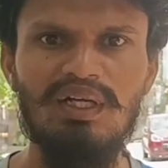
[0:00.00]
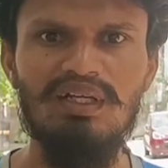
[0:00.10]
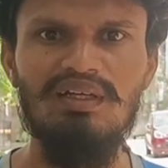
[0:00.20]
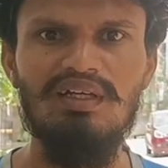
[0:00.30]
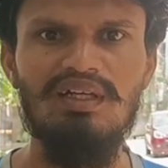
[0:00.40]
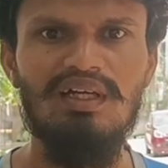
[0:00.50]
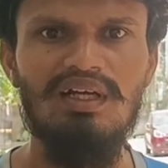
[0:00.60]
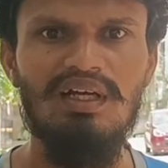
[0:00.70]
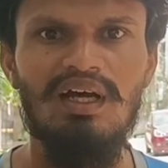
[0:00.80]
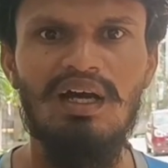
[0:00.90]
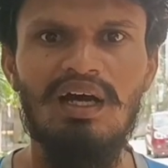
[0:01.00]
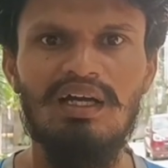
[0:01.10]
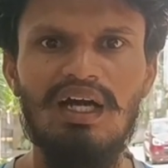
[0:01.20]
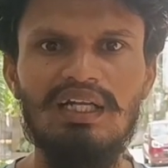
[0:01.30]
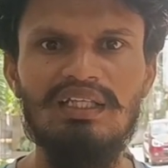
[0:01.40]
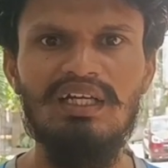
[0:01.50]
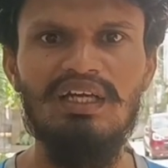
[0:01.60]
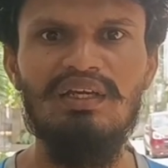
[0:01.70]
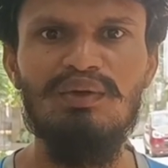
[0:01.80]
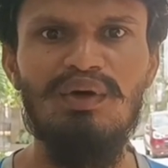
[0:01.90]
అనమాట కార్తికేయ
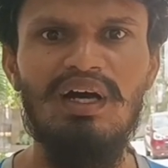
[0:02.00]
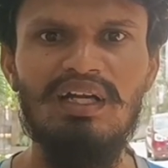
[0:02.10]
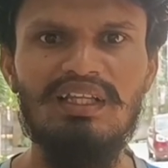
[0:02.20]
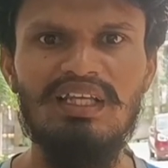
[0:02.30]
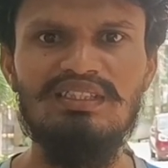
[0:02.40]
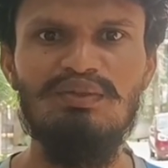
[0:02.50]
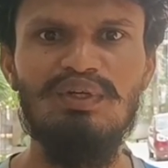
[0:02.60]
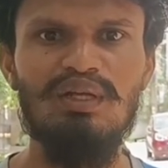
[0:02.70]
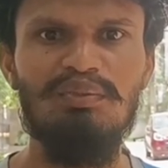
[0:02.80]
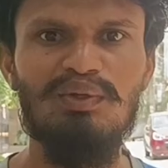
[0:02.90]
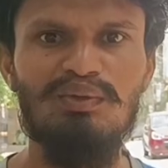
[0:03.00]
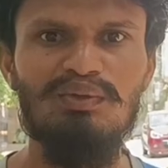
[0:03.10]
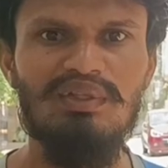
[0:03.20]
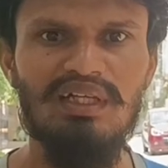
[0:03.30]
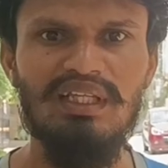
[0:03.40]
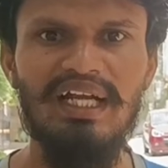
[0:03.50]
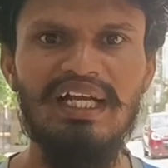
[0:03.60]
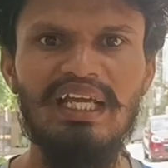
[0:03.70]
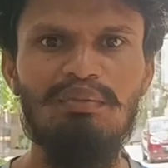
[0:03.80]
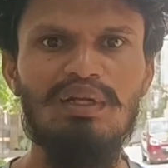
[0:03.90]
హీరో ఆల్రెడీ తెలిసే ఉంటారు మీకు
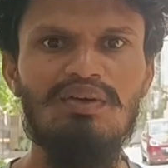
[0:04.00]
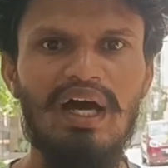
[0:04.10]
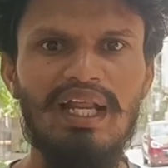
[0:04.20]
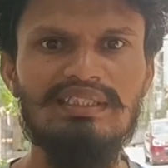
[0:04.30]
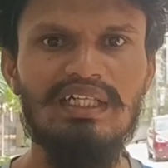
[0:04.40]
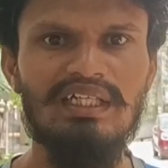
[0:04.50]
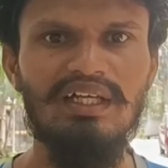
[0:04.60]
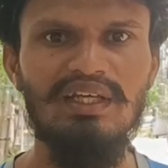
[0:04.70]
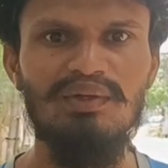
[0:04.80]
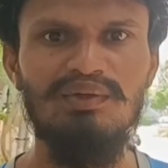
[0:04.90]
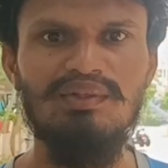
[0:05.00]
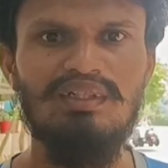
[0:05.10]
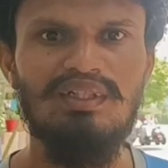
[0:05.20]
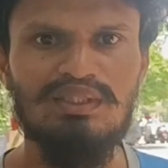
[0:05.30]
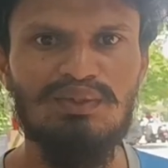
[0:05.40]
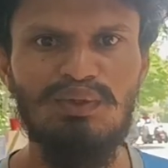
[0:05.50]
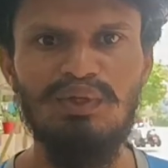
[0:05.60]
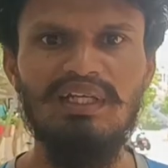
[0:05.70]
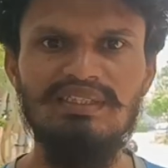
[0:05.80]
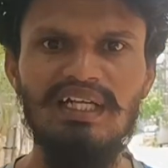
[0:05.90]
నైంటీ ఎంఏలో ఆర్ఎక్స్ హండ్రెడ్ హీరో సో
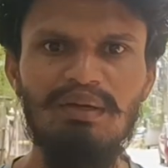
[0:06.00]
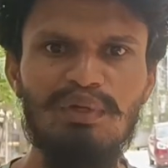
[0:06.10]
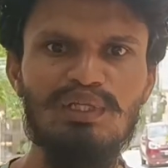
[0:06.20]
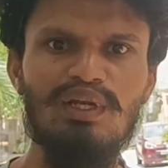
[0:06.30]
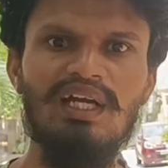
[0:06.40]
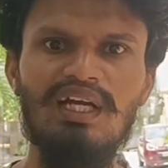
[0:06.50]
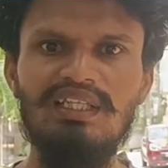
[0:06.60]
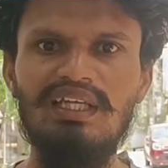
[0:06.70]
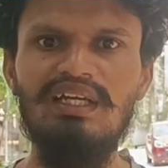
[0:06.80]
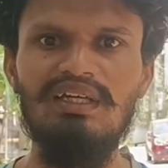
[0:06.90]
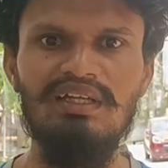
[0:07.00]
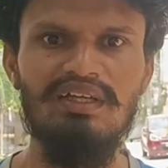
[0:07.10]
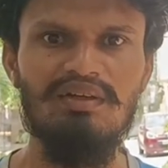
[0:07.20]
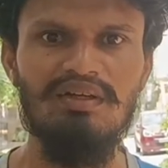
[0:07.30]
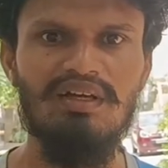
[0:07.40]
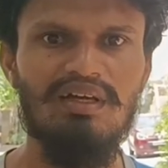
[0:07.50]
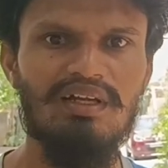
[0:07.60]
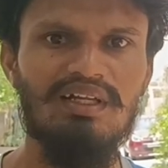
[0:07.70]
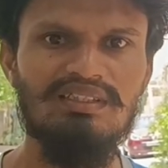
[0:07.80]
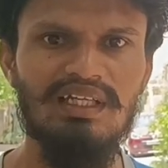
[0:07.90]
రీసెంట్గా బెదుర్ లింక్ అయితే
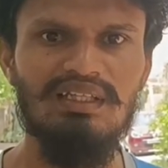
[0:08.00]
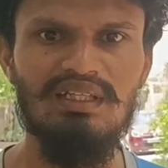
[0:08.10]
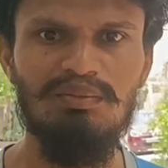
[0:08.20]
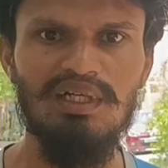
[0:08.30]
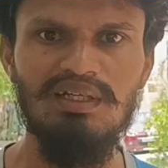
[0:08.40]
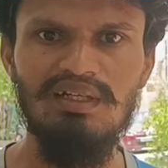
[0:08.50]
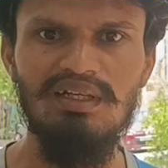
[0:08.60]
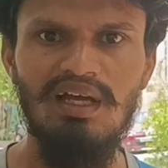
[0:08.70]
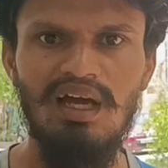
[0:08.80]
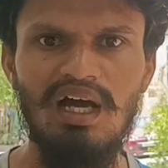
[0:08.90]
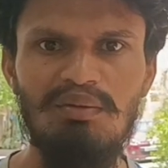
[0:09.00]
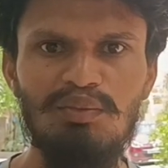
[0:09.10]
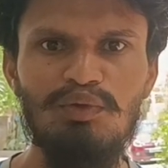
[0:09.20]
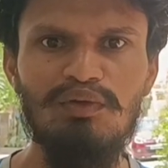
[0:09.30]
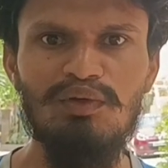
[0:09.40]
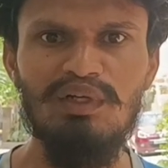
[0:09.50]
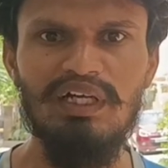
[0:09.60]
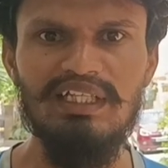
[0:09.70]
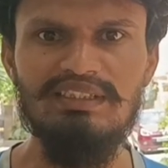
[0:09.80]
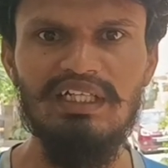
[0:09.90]
రిలీజ్ అయిందనమాట ఆ మూవీ
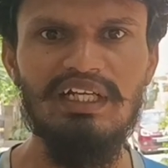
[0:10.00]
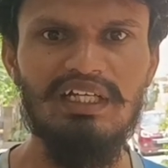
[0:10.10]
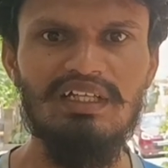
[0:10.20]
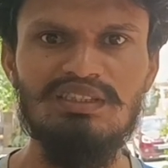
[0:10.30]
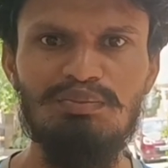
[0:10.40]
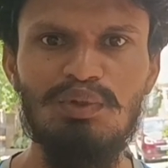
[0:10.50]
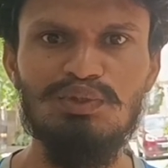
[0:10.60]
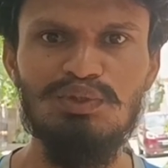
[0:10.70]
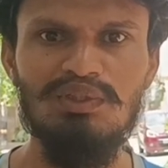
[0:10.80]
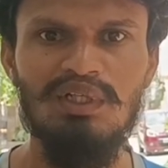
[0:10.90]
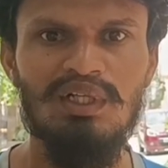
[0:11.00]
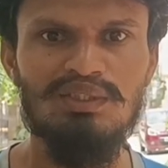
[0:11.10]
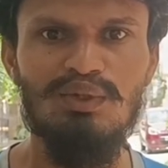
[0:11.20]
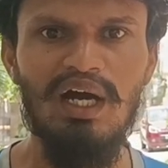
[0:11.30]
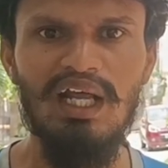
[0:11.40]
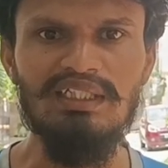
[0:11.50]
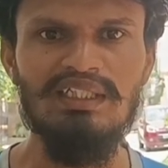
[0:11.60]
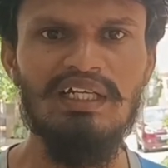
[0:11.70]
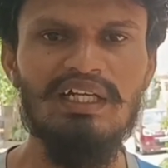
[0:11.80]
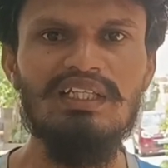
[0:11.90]
డీసెంట్ హిట్ అని చెప్పుకోవచ్చు సో
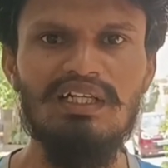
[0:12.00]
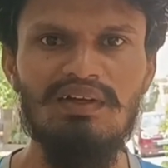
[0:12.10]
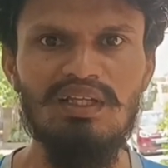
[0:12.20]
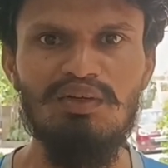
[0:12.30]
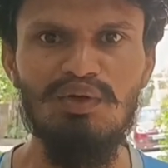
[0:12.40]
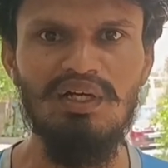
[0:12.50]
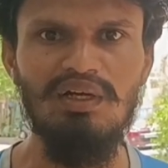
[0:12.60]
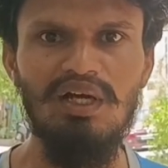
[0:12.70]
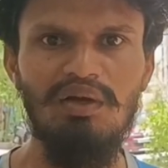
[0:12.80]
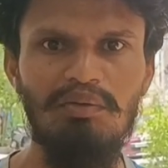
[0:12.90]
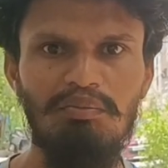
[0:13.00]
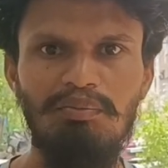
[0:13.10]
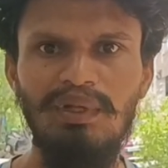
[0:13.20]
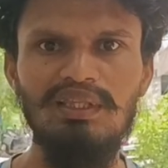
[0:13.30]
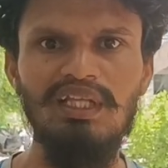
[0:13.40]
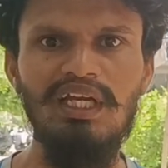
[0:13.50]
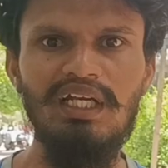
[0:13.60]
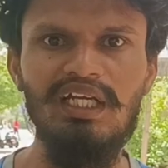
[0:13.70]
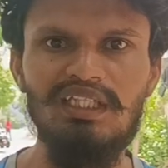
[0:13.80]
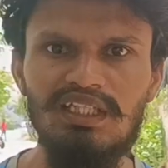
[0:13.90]
ఆర్ఎక్స్ హండ్రెడ్ తర్వాత ఒక పెద్ద
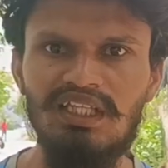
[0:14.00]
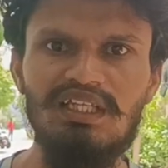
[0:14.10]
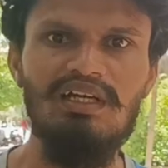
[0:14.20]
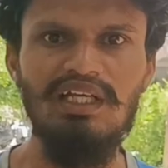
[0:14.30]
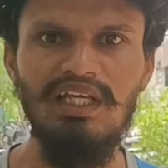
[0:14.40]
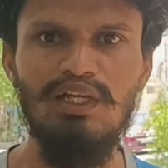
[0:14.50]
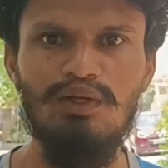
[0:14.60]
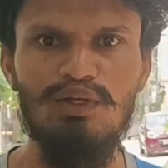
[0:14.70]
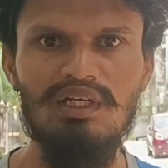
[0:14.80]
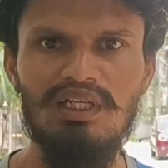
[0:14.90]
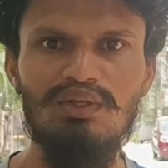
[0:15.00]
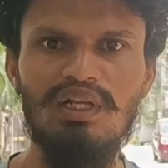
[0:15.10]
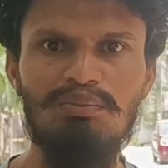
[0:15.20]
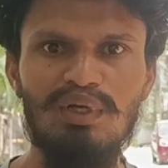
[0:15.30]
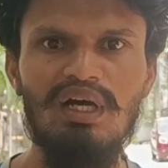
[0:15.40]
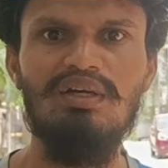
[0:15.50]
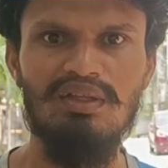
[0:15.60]
హిట్ అయితే తన కెరీర్లో లేదు రేపు